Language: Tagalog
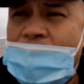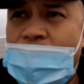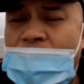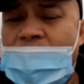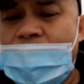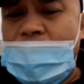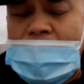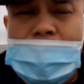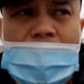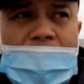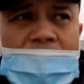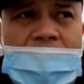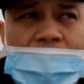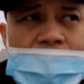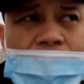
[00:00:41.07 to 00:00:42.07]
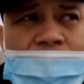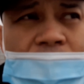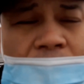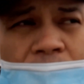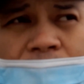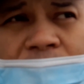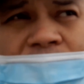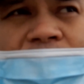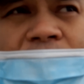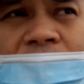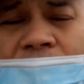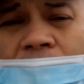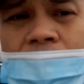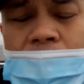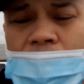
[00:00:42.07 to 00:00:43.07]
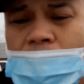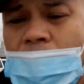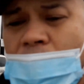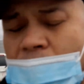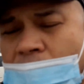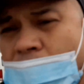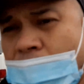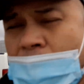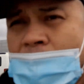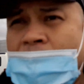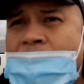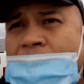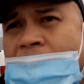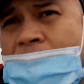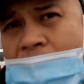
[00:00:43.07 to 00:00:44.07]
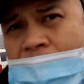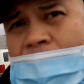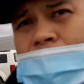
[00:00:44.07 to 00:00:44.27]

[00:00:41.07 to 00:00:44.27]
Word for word: wa mag vlog So sa gawas na lang ko nag